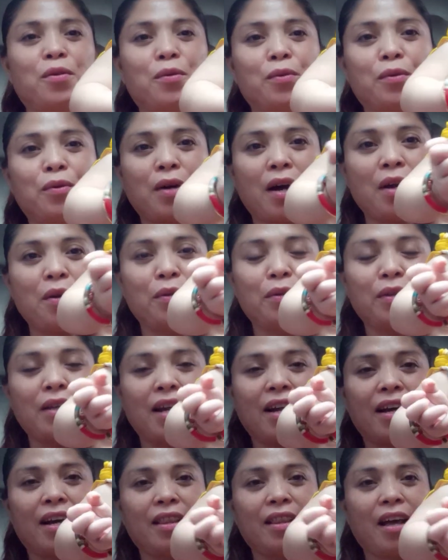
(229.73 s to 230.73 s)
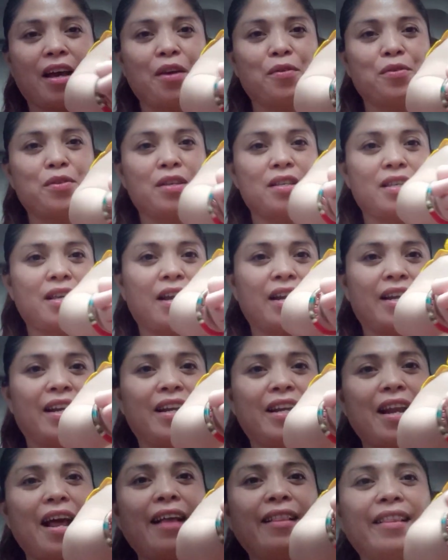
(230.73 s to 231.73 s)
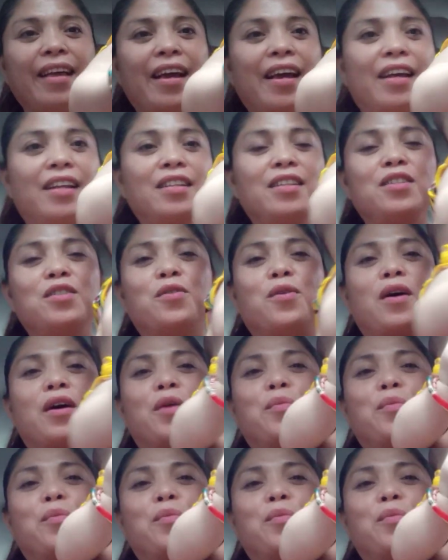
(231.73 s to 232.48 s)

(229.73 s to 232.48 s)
kung ano talaga tayo sa sarili natin. So, ang